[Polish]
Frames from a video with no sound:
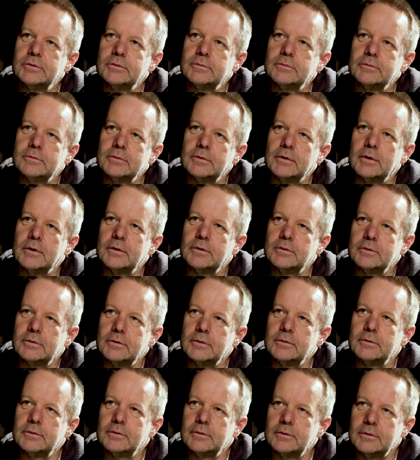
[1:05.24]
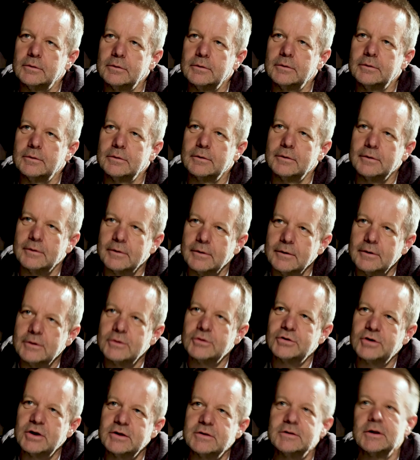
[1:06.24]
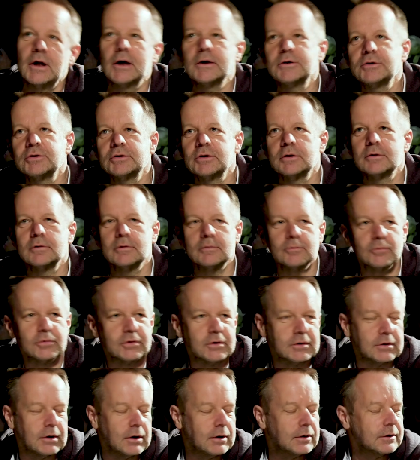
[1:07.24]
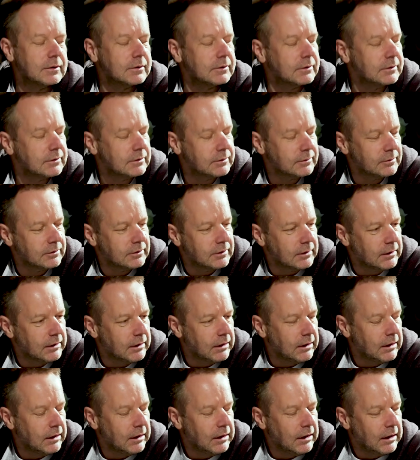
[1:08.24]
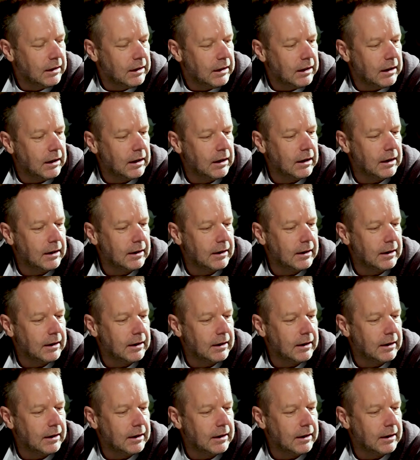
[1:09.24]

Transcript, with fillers: 15, no to rzeczywiście nie byłeś 16, stary. no może tak. Jeszcze e,